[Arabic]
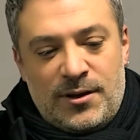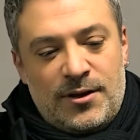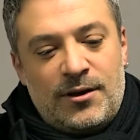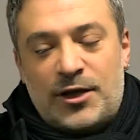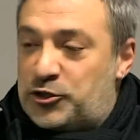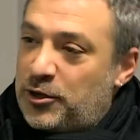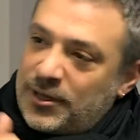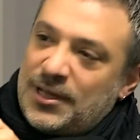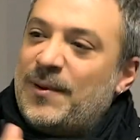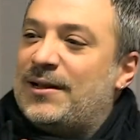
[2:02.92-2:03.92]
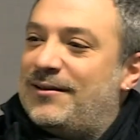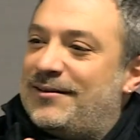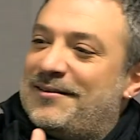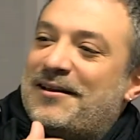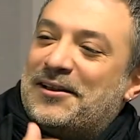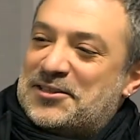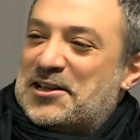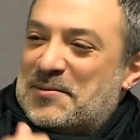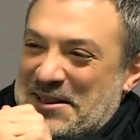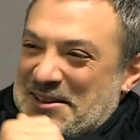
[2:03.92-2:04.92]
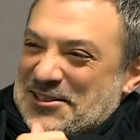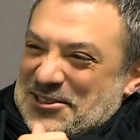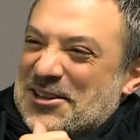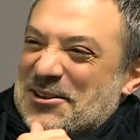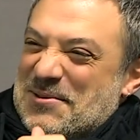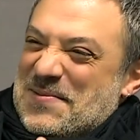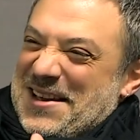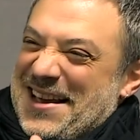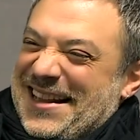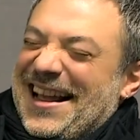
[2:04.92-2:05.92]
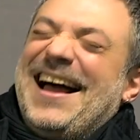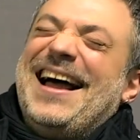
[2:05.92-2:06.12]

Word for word: بالقشاطه تبعت العصايه تبعت القشاطه كنت غني